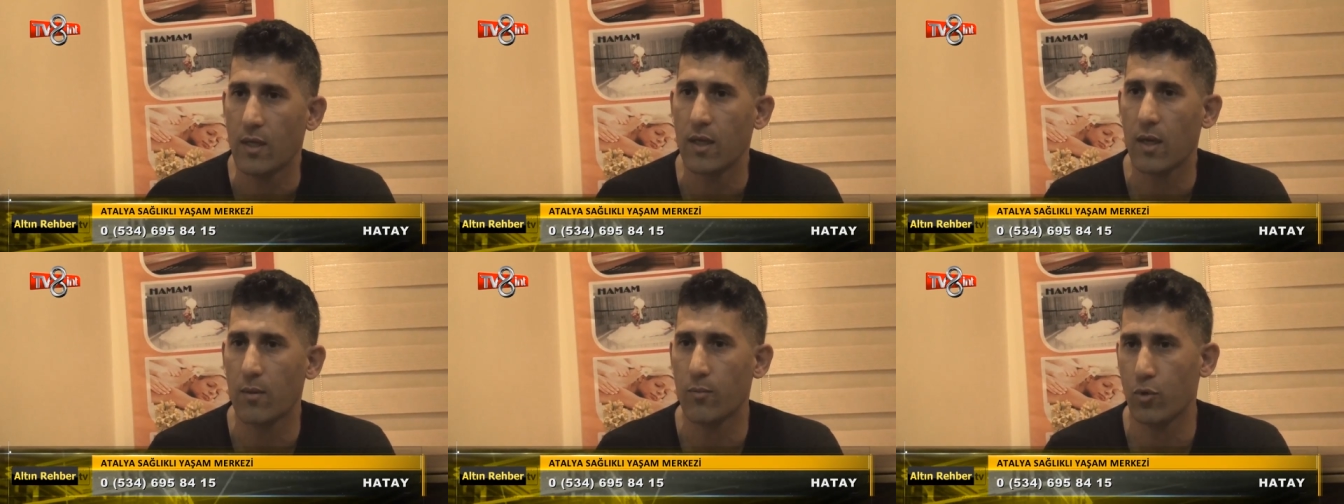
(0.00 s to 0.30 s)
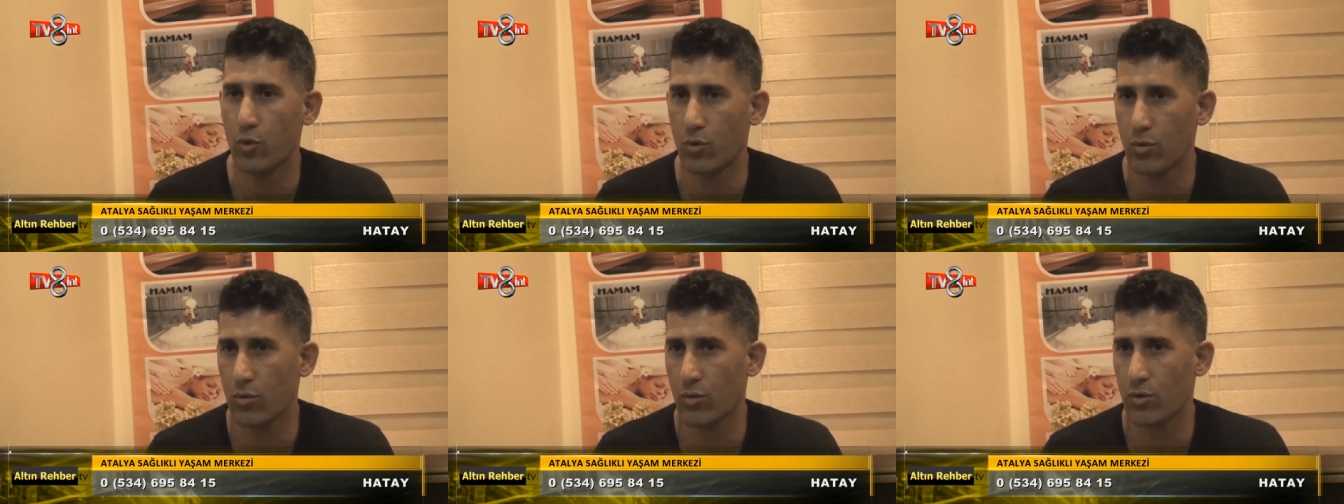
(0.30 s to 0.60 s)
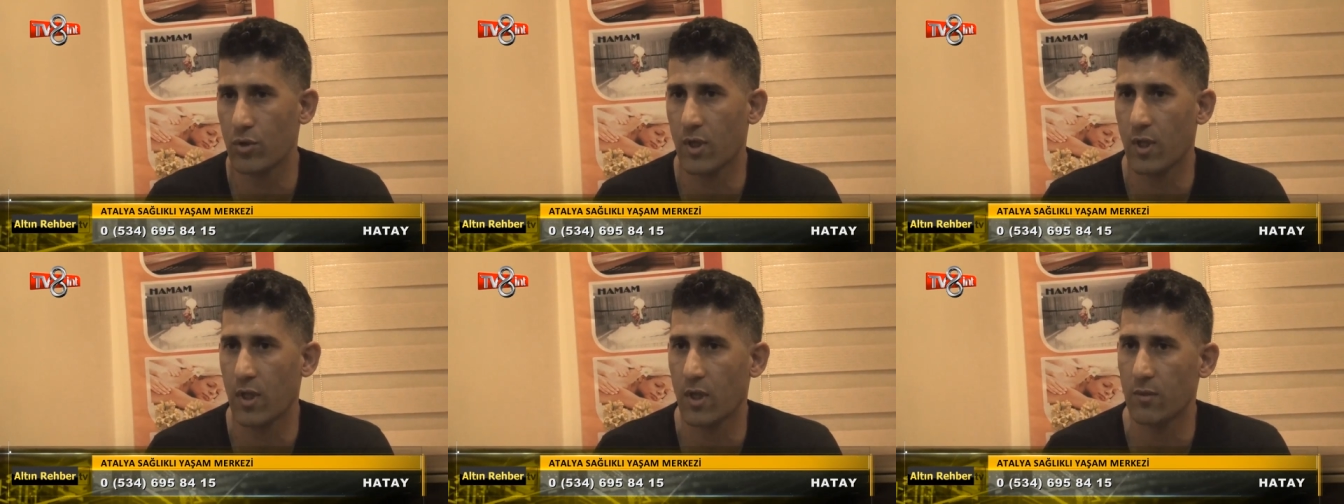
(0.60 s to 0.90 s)
Yani bütün
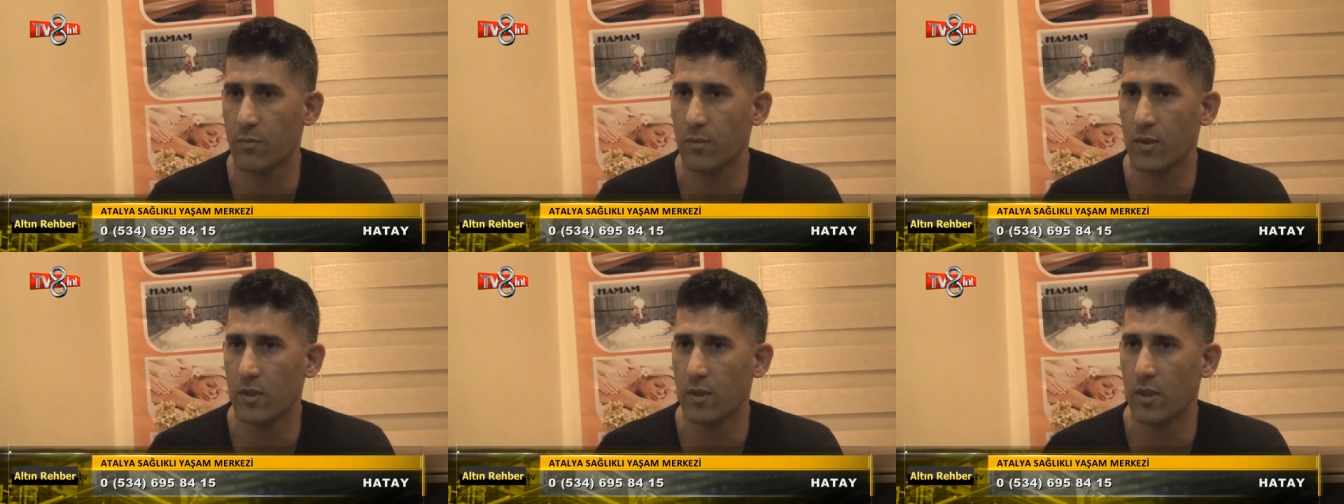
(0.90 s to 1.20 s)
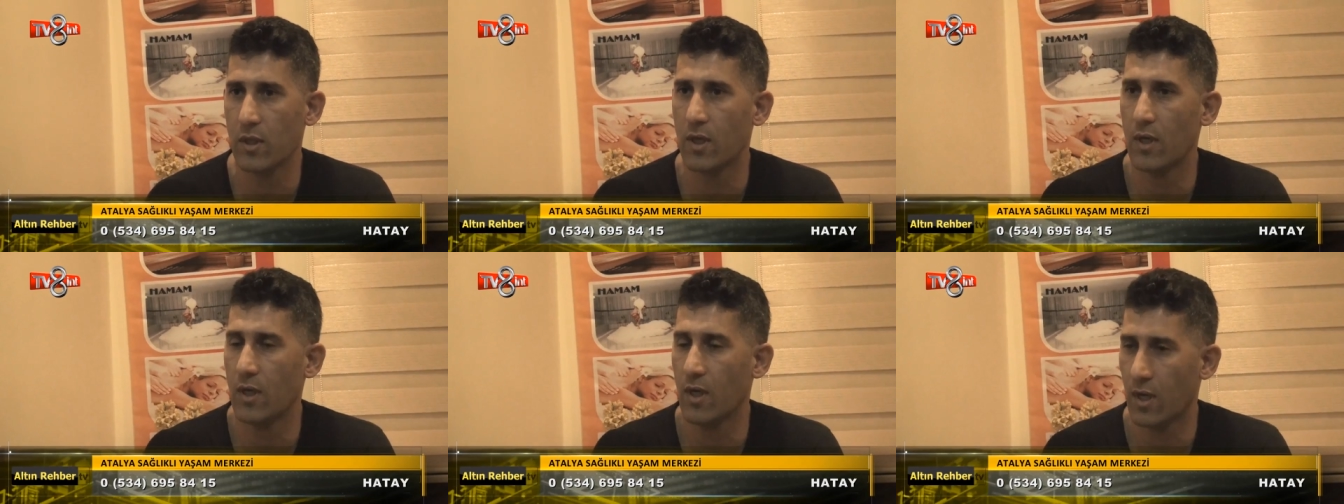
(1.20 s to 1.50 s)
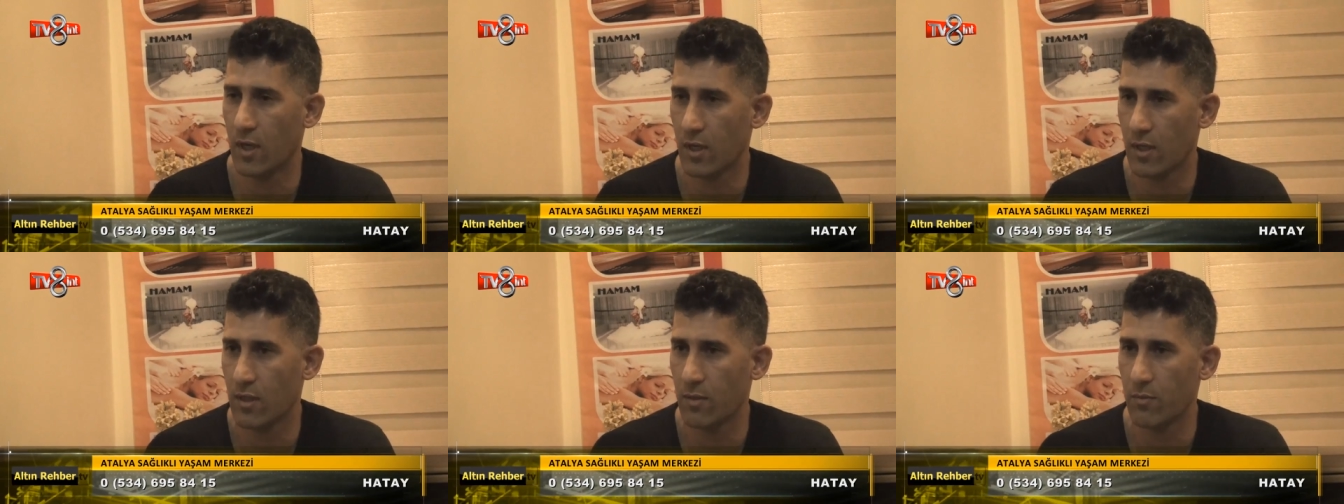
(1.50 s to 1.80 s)
hocalarımız
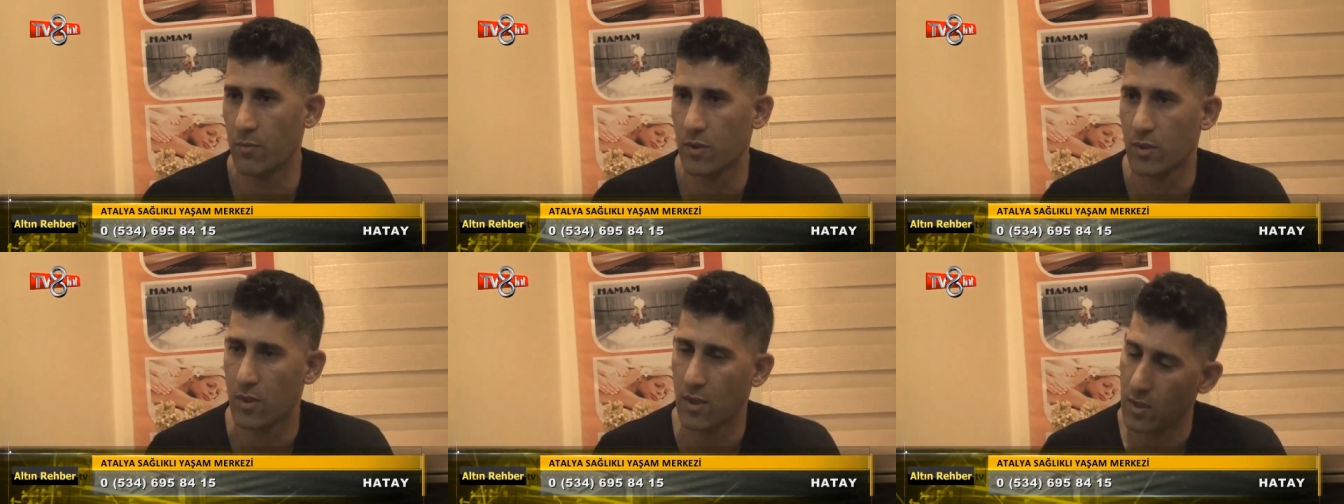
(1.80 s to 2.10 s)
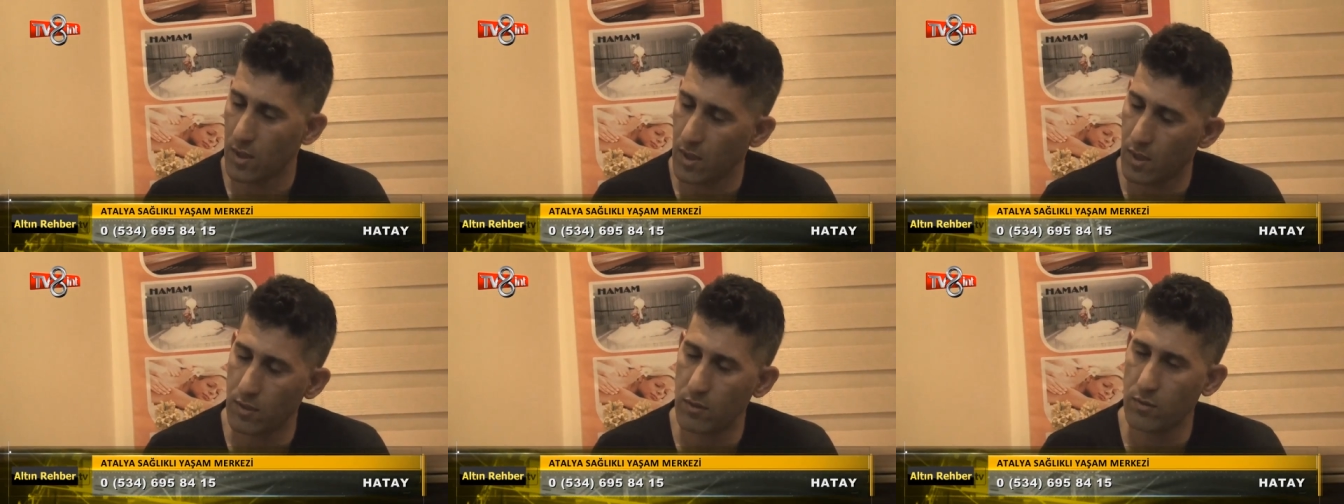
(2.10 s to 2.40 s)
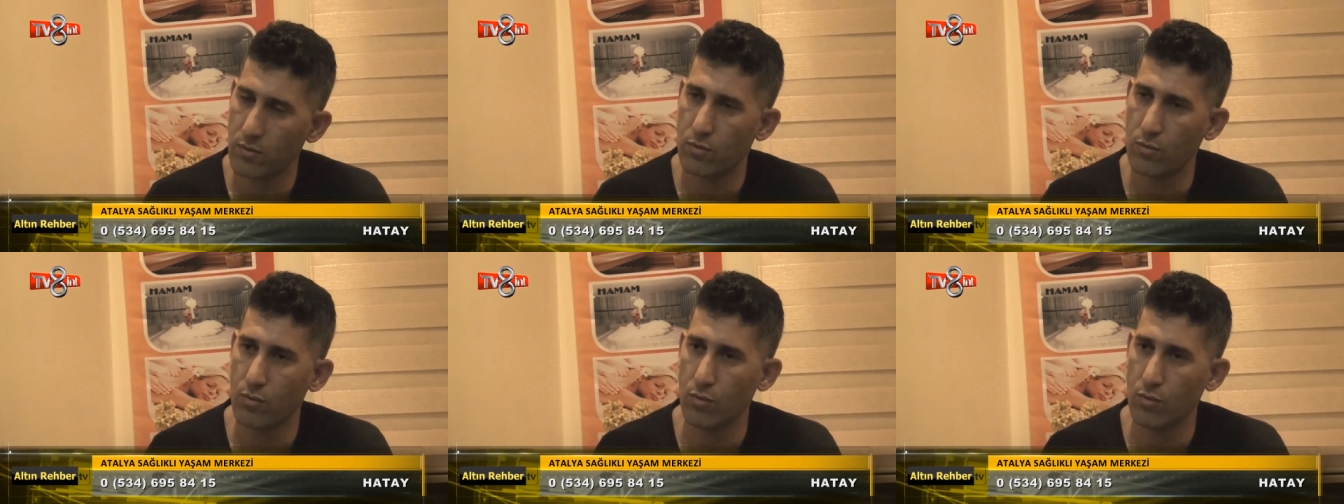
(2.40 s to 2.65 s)
akademisyen yani